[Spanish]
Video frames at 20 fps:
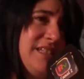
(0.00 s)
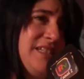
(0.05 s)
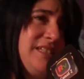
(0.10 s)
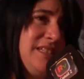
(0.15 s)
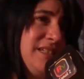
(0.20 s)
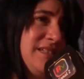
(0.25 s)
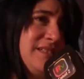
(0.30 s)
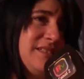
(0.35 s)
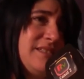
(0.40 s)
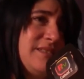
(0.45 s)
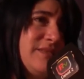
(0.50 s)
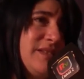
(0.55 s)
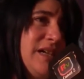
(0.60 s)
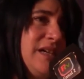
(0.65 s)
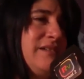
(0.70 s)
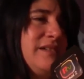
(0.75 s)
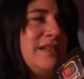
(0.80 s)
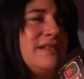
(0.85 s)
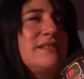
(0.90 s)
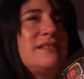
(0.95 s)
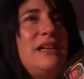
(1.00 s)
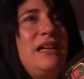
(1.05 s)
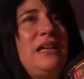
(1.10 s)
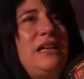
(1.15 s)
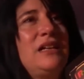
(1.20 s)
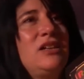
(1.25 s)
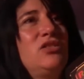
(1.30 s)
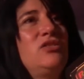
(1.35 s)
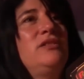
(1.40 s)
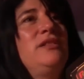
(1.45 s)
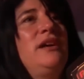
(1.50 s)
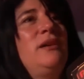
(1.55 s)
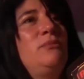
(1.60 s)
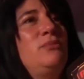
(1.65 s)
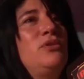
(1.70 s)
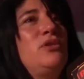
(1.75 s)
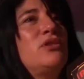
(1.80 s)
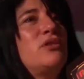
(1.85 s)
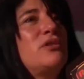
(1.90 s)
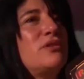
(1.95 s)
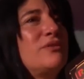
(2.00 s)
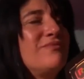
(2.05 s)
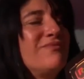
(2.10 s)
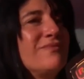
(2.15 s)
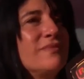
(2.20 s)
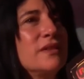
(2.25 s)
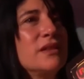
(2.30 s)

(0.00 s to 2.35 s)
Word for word: niñez, abrazala con amor,